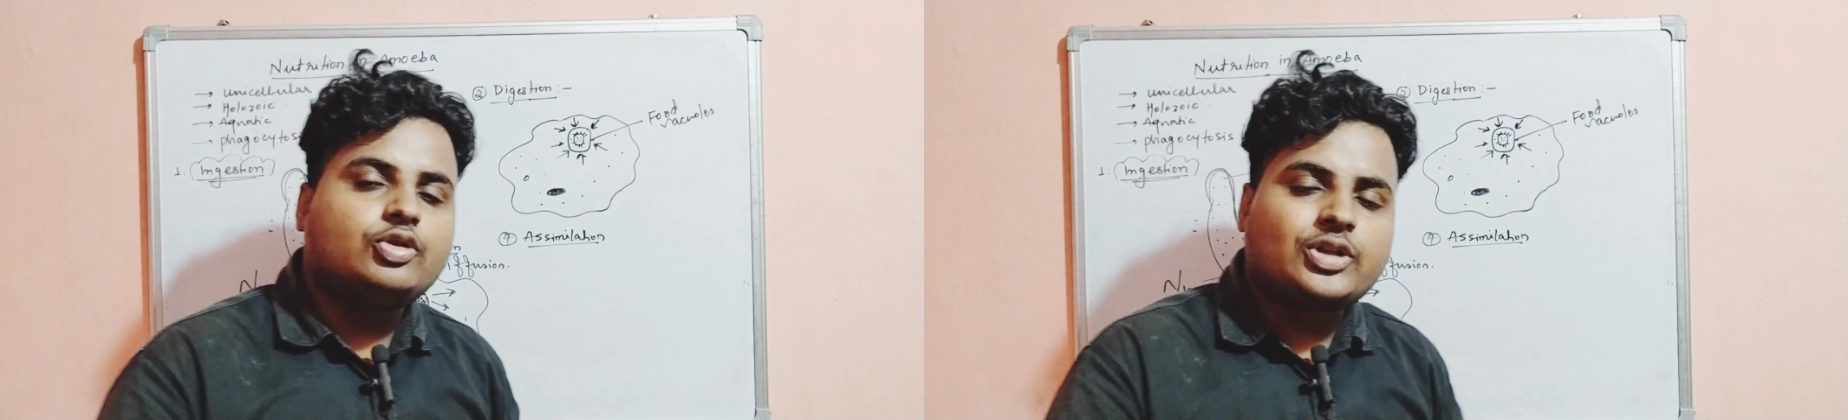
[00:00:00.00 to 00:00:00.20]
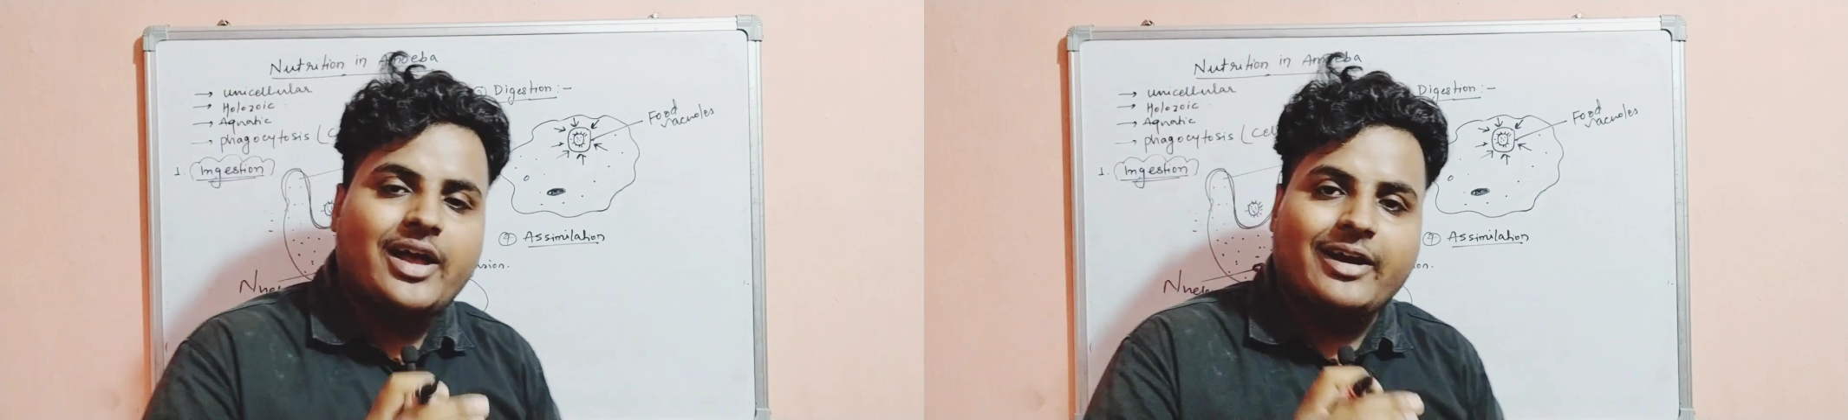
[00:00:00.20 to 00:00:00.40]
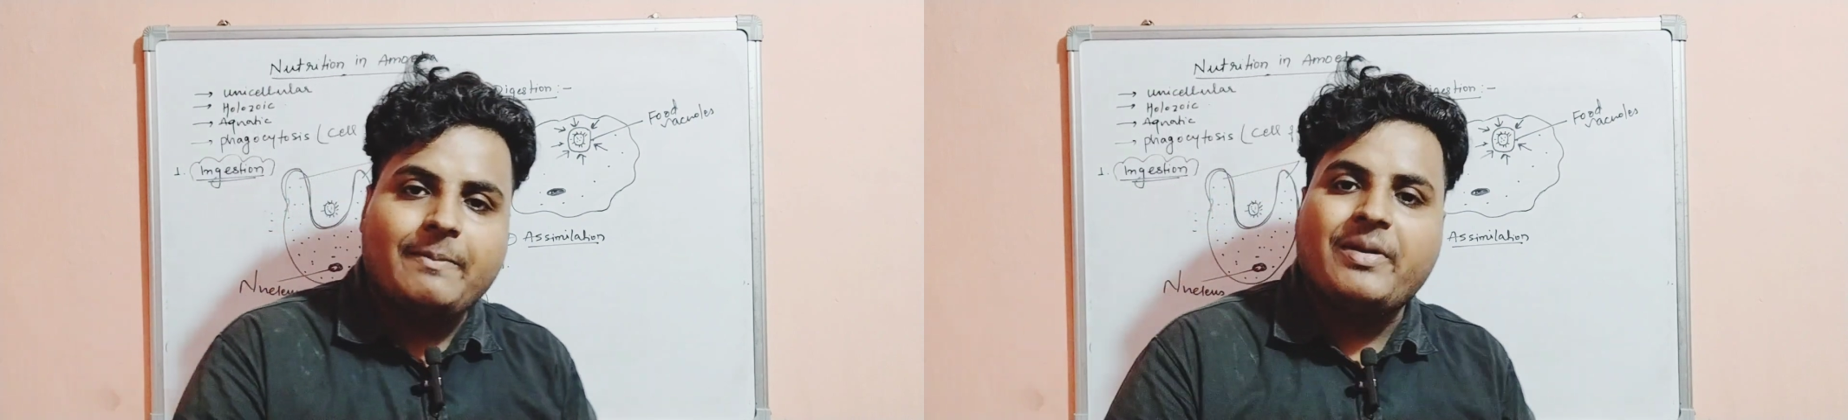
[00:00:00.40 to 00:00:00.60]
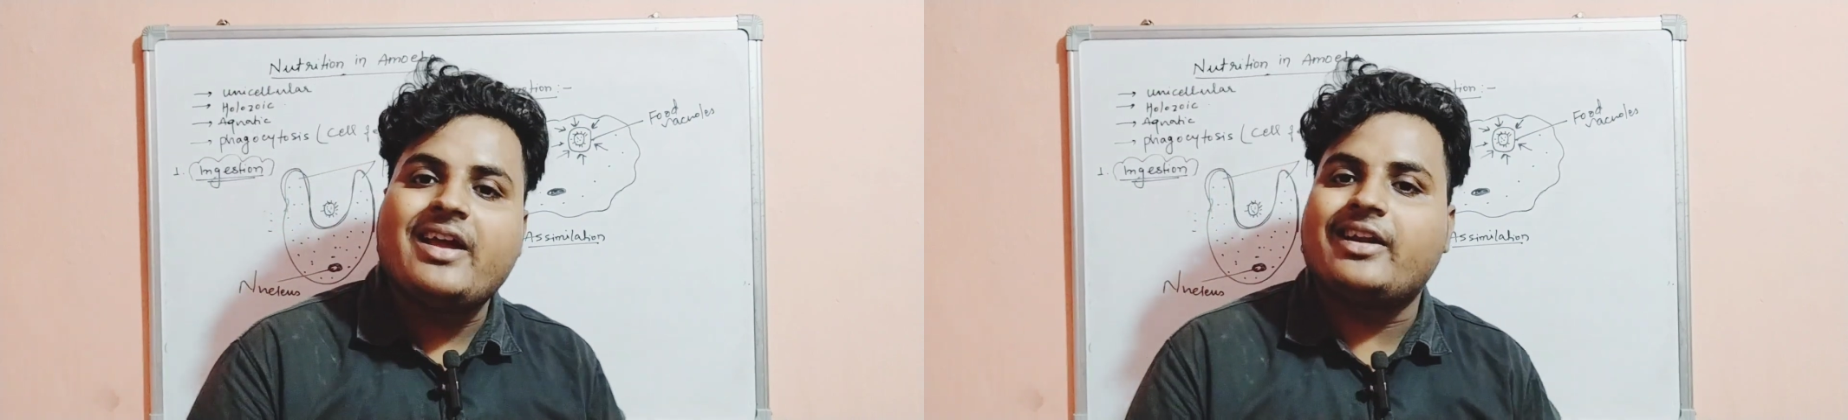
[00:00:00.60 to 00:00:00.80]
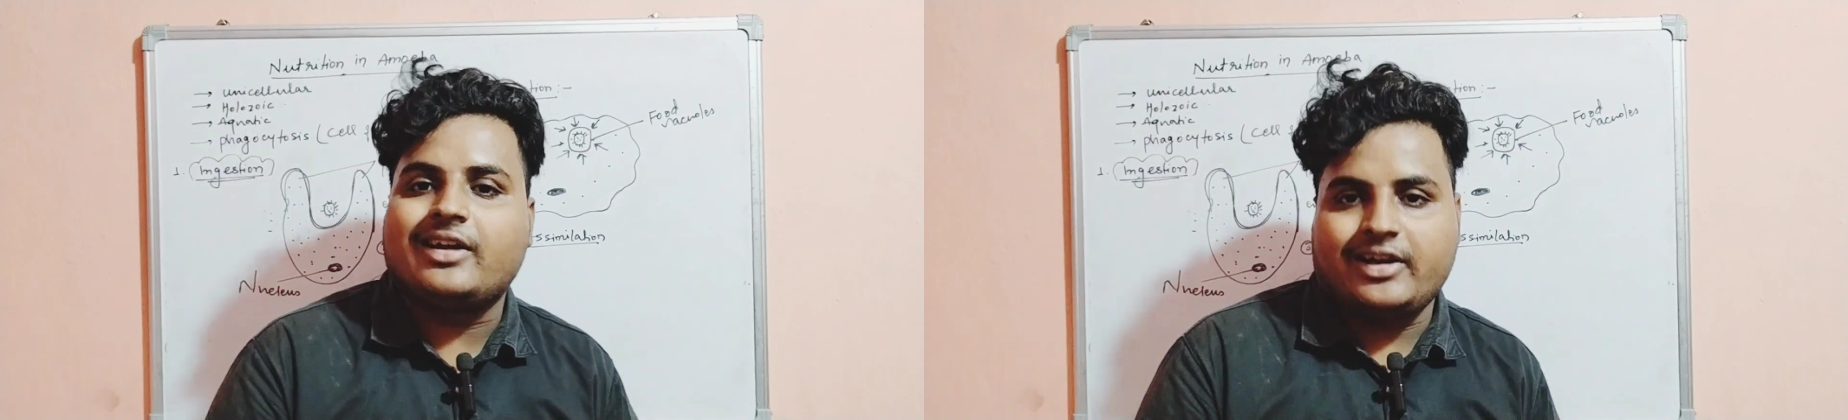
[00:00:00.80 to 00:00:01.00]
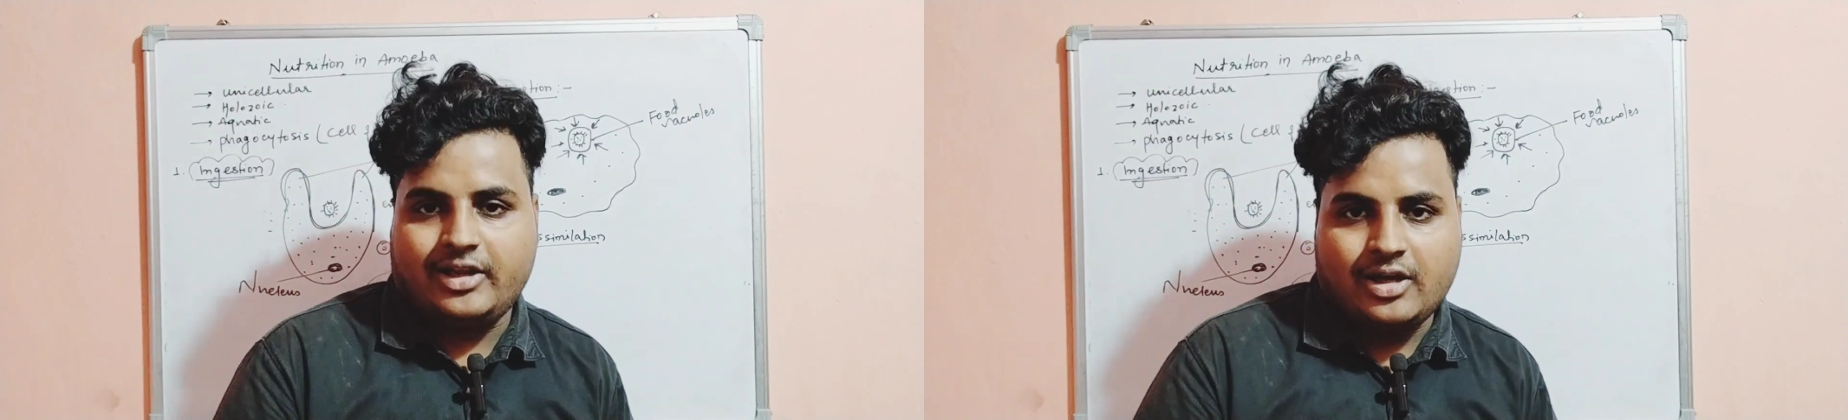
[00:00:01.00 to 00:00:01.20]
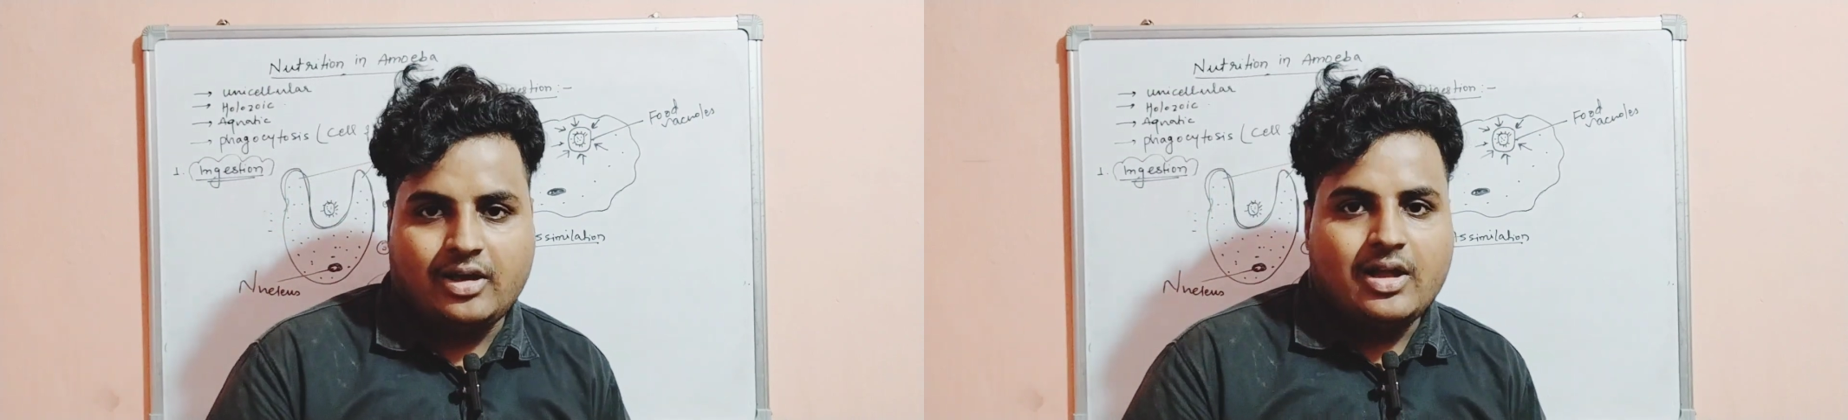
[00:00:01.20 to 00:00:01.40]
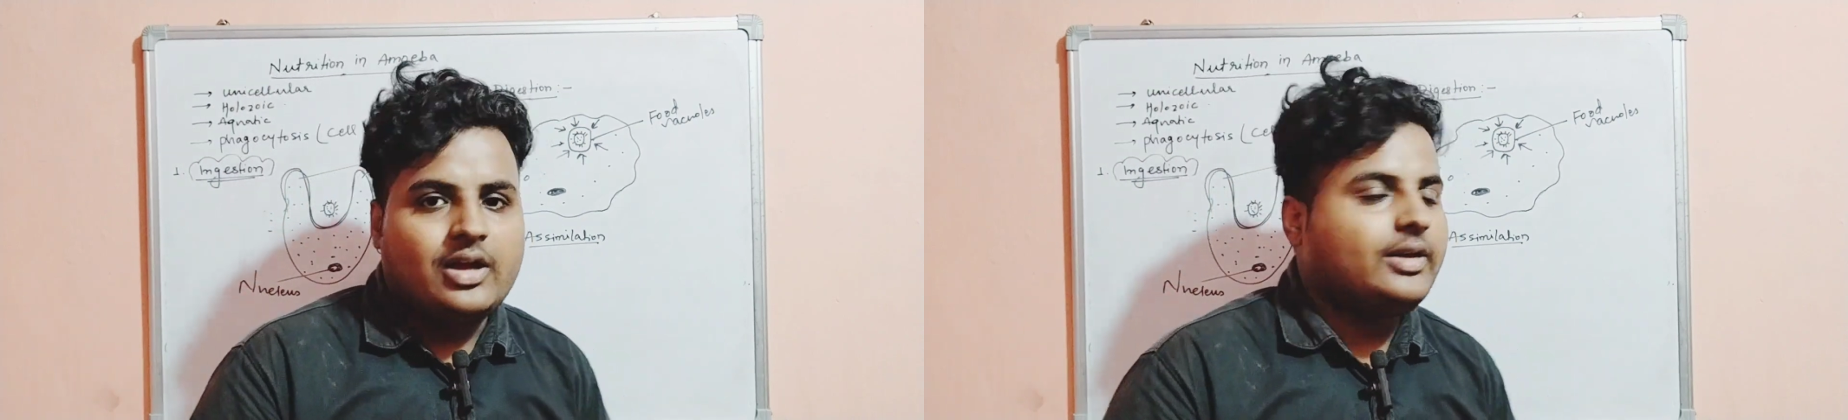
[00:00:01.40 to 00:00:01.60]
उसका रिपेयर करेगा